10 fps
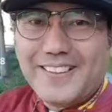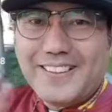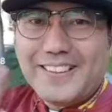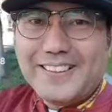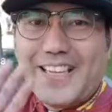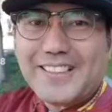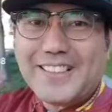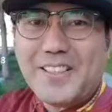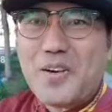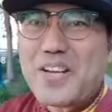Yes,
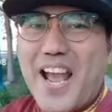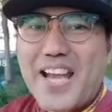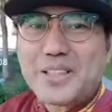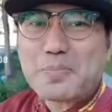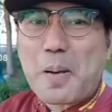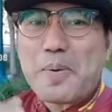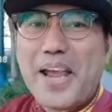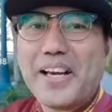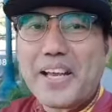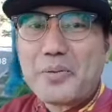hello guys from
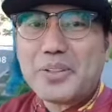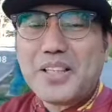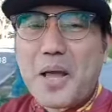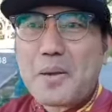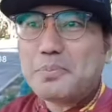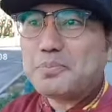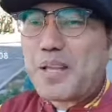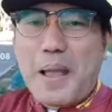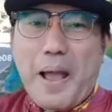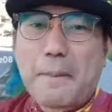LA with love.
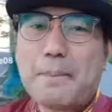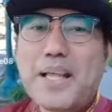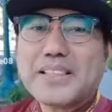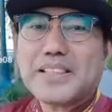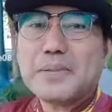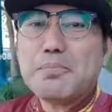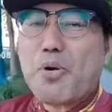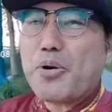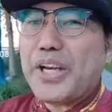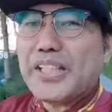A blessed
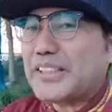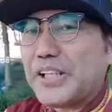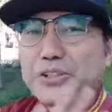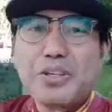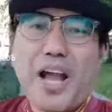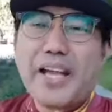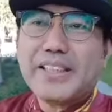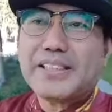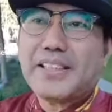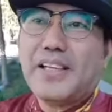morning sa inyo guys.
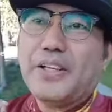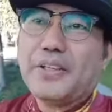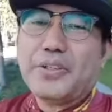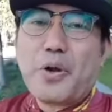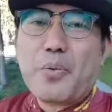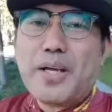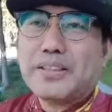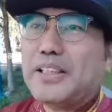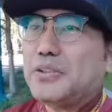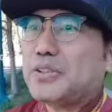You know what,
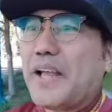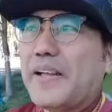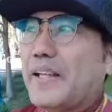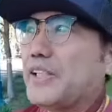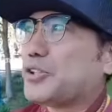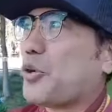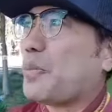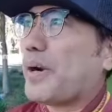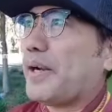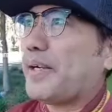dito sa LA
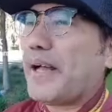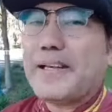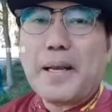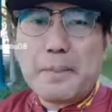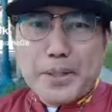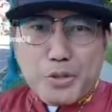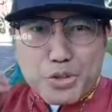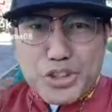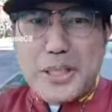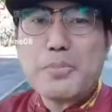sobrang ang lamig ng
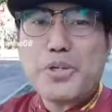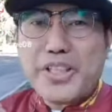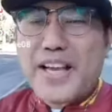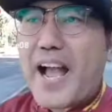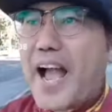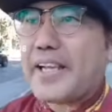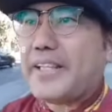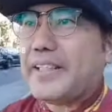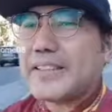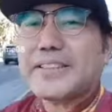simoy ng hangin.
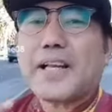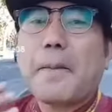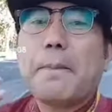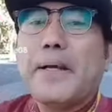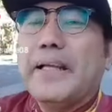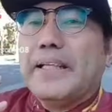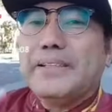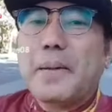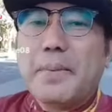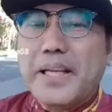Ang sarap
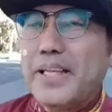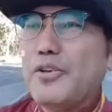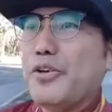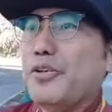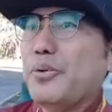damhin, no?